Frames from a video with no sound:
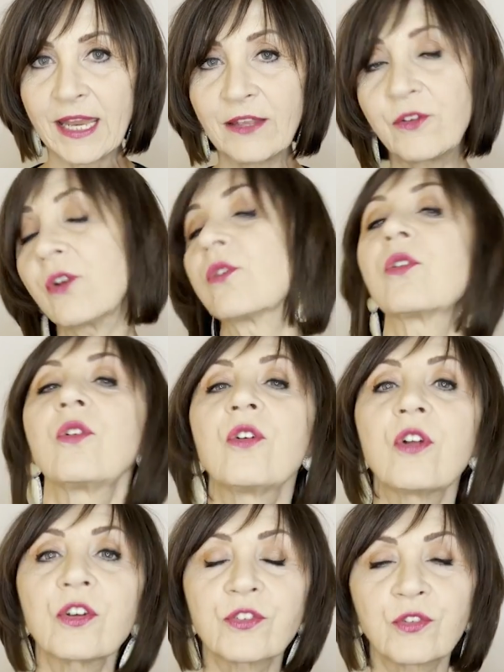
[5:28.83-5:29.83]
Et donc,
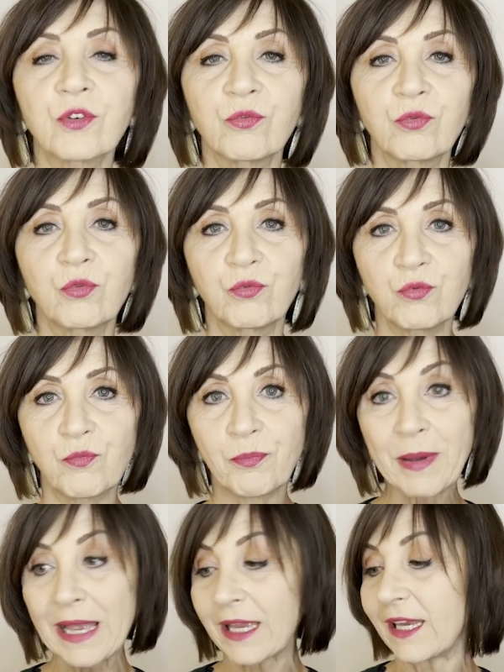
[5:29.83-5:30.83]
lorsque vous vous
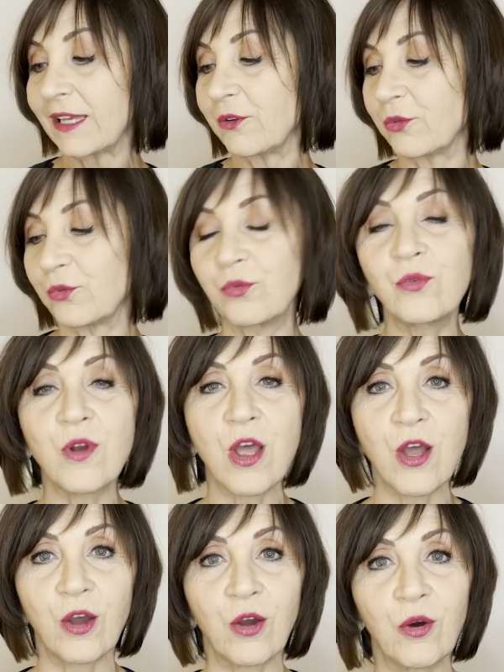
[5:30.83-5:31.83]
parez de
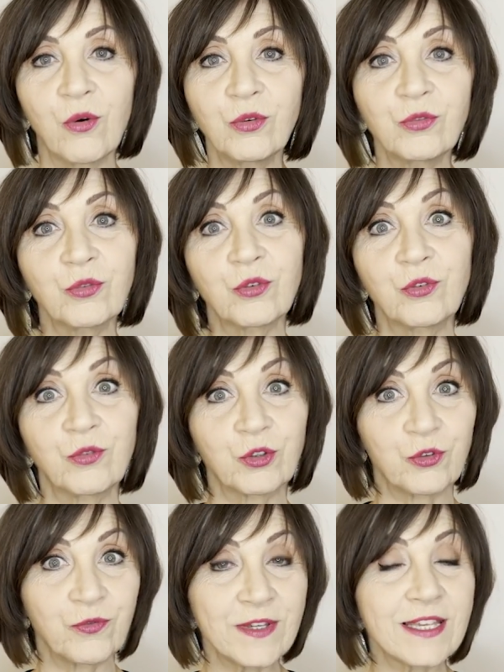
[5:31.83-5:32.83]
couleurs autour de
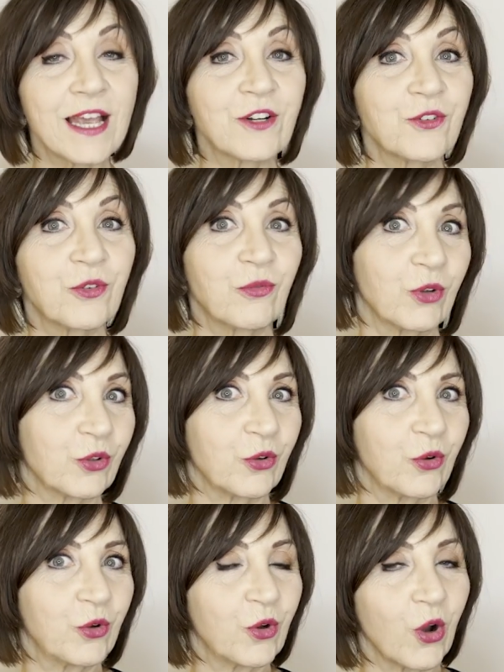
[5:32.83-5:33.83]
votre visage sur
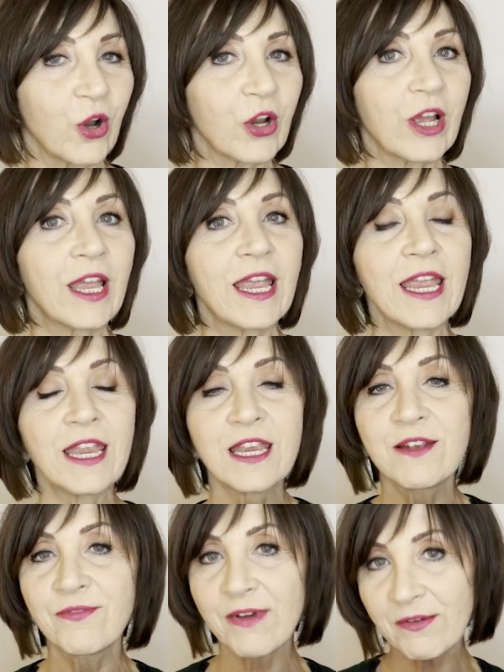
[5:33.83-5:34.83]
votre corps,
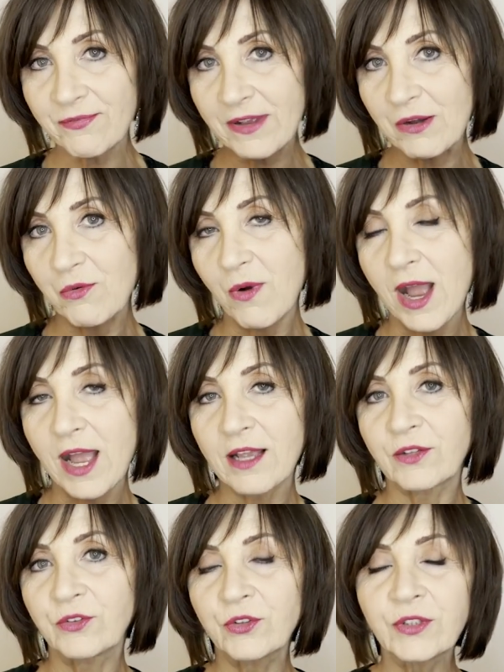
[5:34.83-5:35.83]
il va falloir
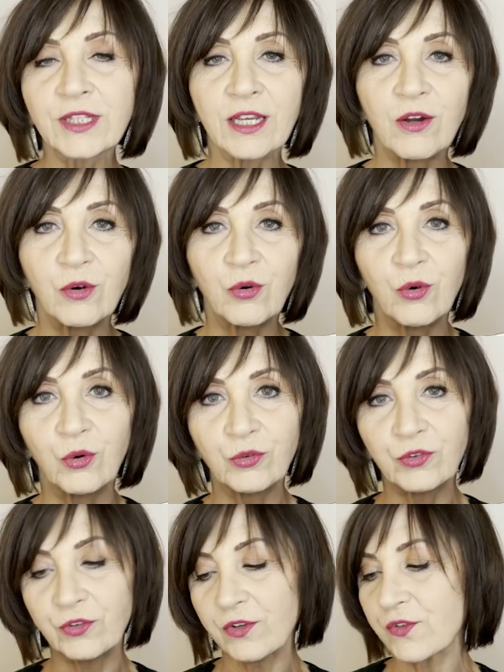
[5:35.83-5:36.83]
tenir en
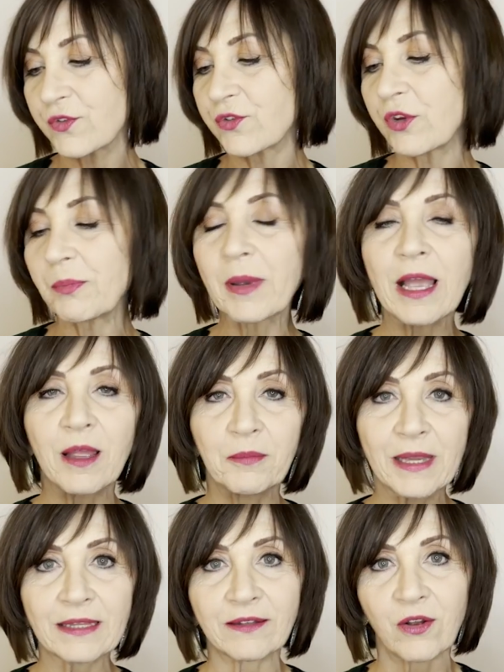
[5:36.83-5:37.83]
compte ce
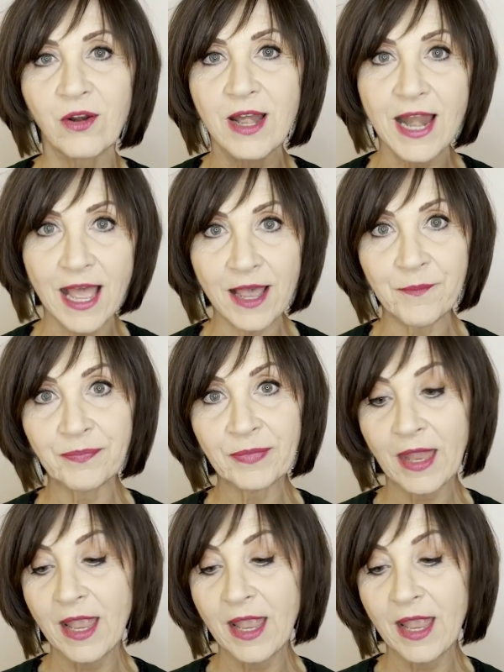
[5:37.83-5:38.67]
paramètre-là